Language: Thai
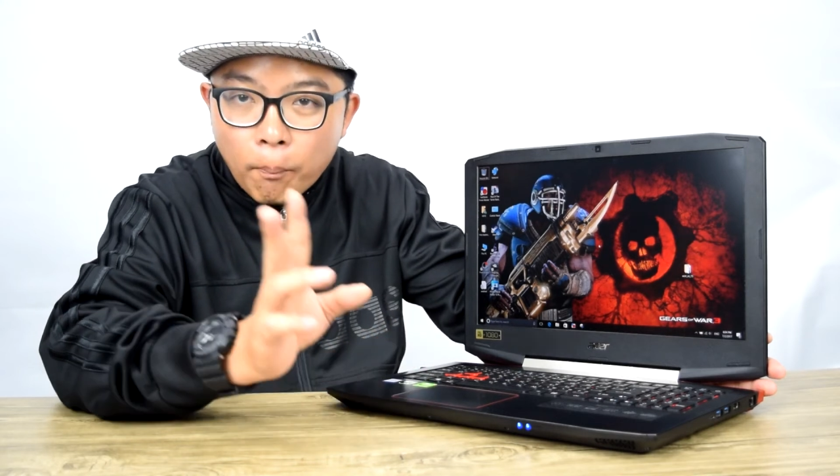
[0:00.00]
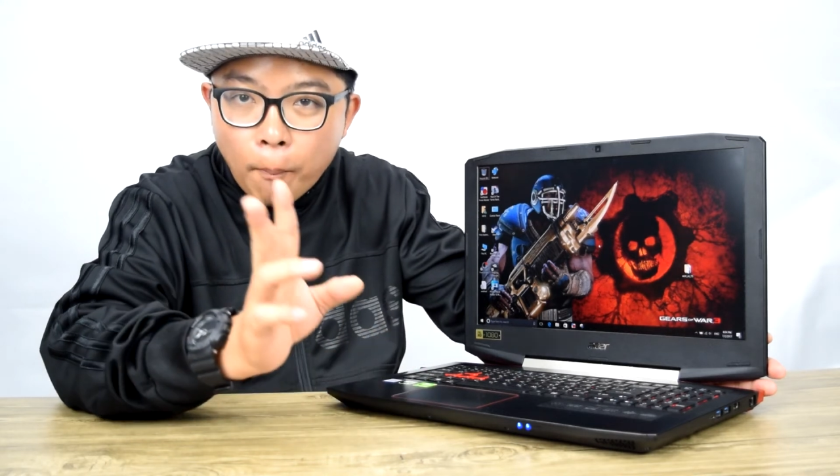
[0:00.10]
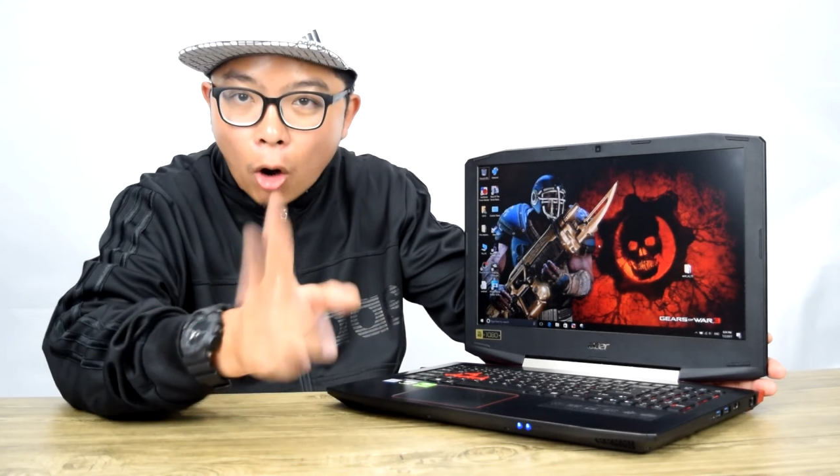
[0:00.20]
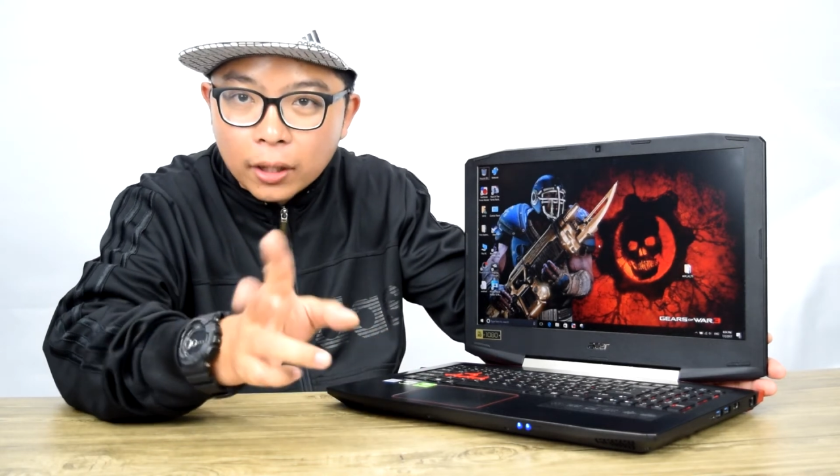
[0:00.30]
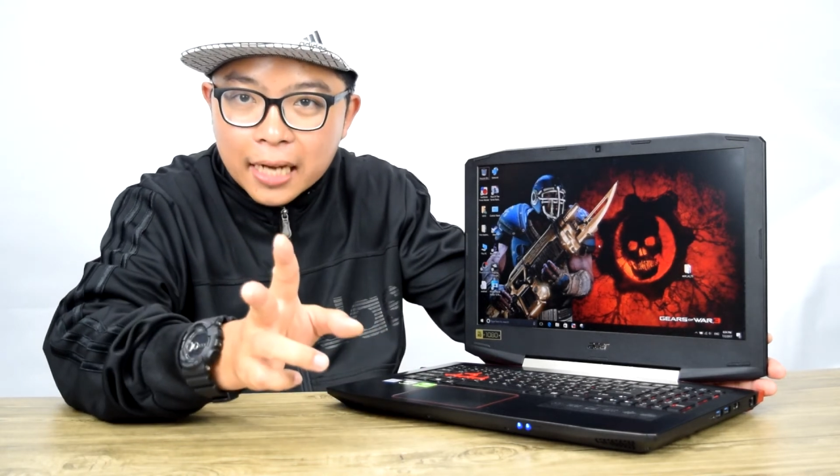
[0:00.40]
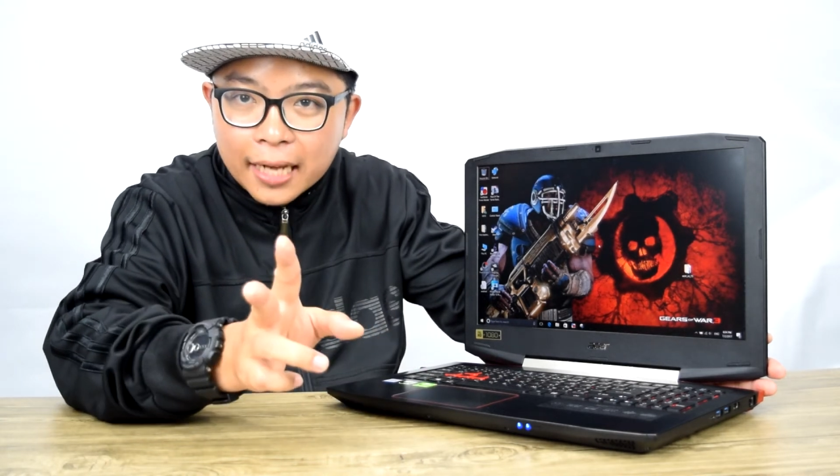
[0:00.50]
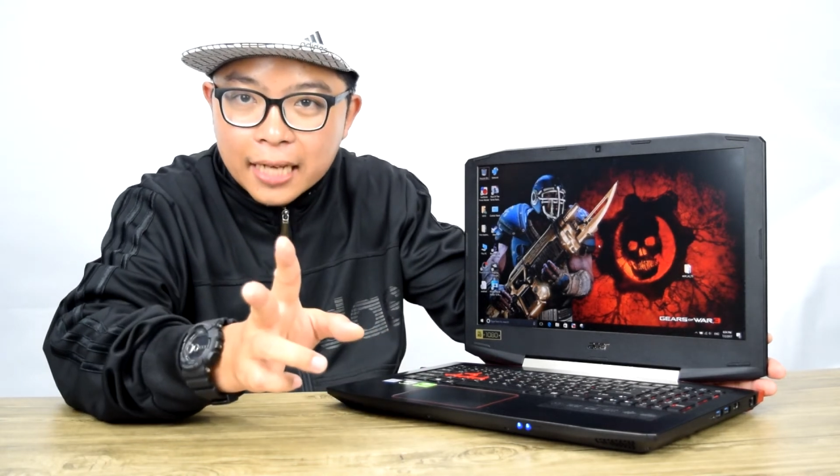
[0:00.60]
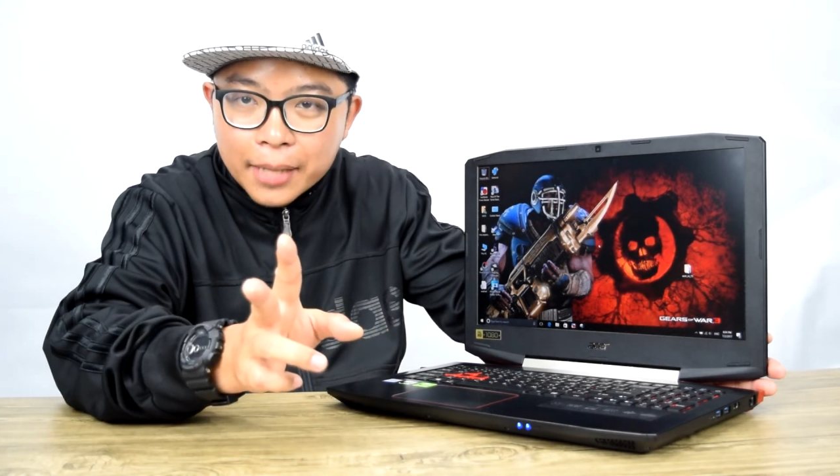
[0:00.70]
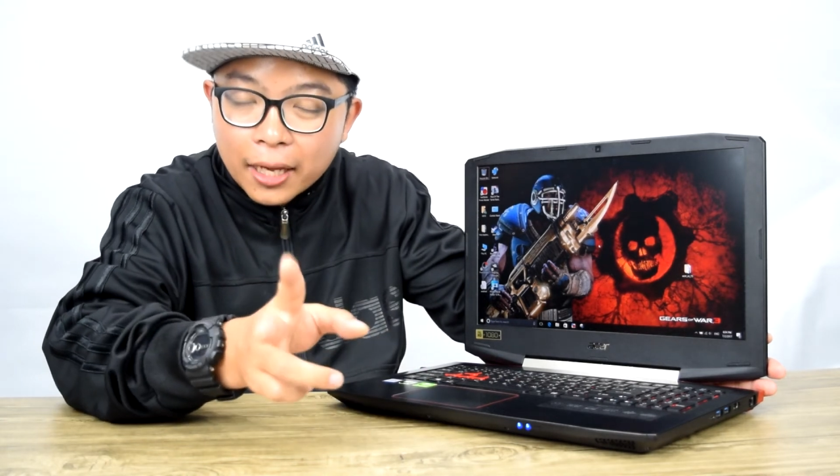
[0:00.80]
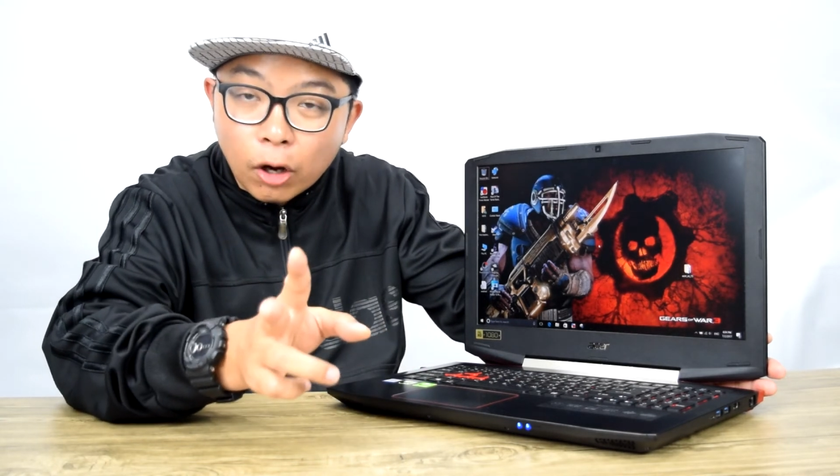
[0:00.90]
บอกในอ
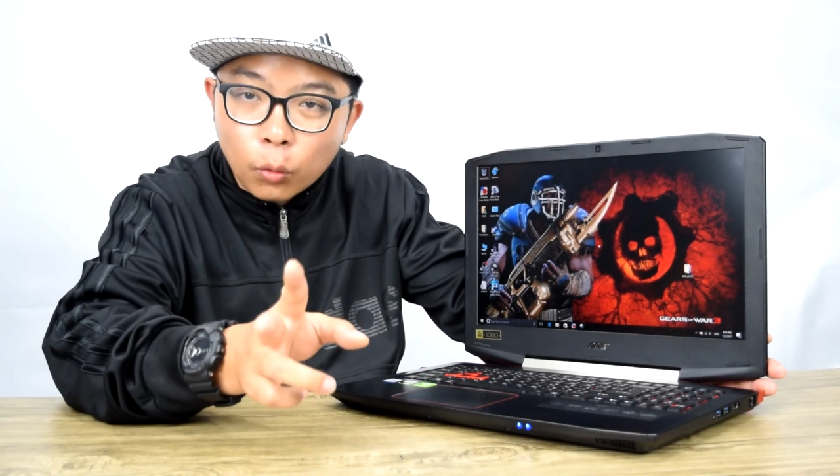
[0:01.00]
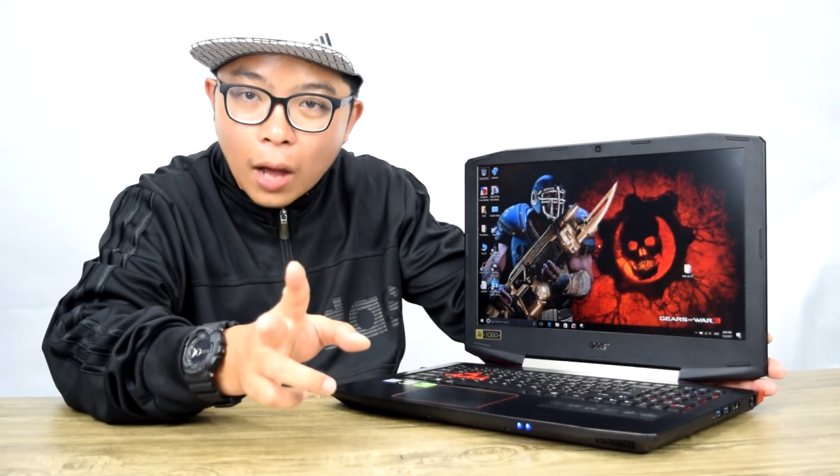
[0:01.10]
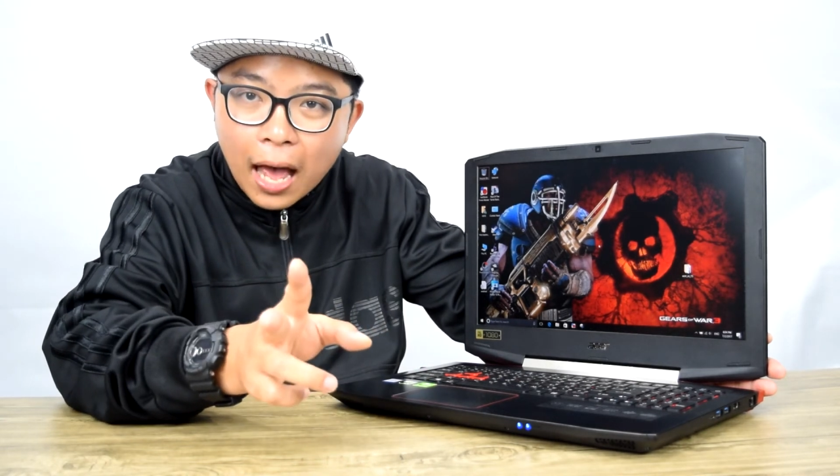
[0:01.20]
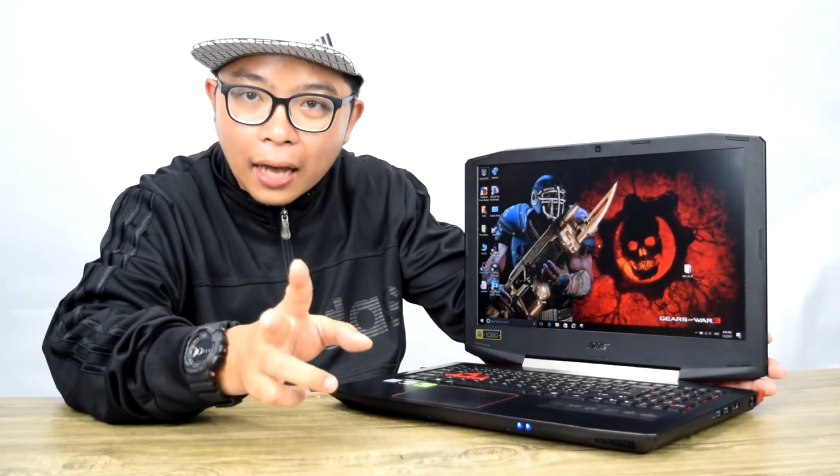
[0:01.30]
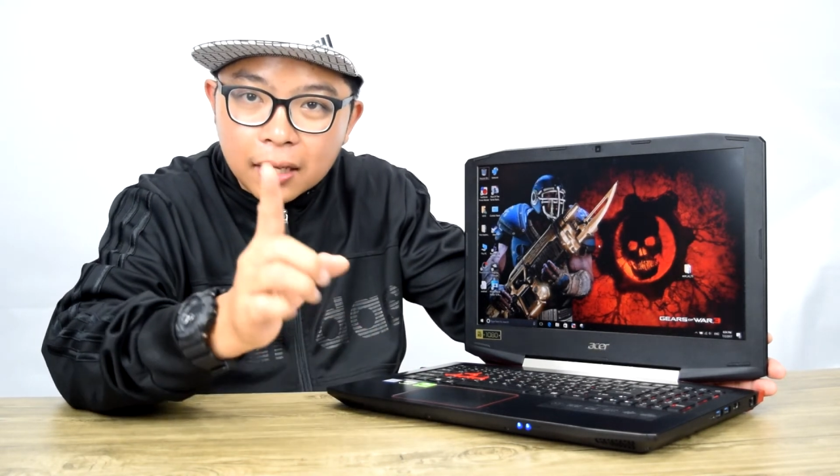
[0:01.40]
ย่างนี้ก่อนว่า